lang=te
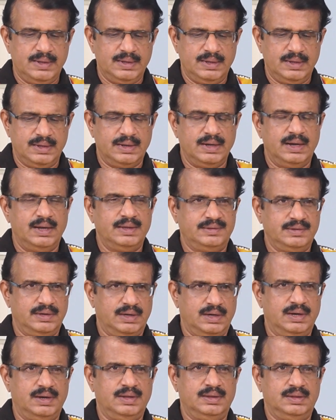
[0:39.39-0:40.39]
ఈ గాంజా
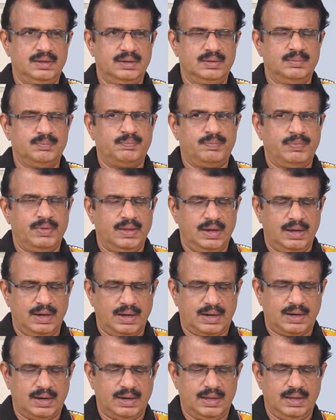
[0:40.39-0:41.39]
అనేది
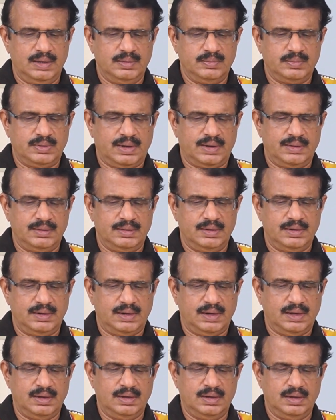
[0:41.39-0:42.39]
అక్కడ ఏం
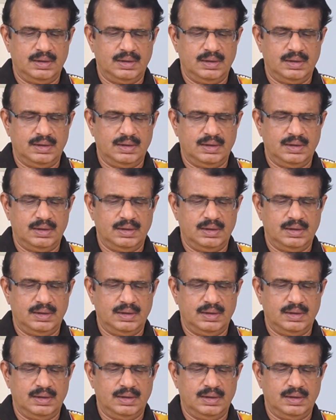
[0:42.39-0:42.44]
జరిగిందంటే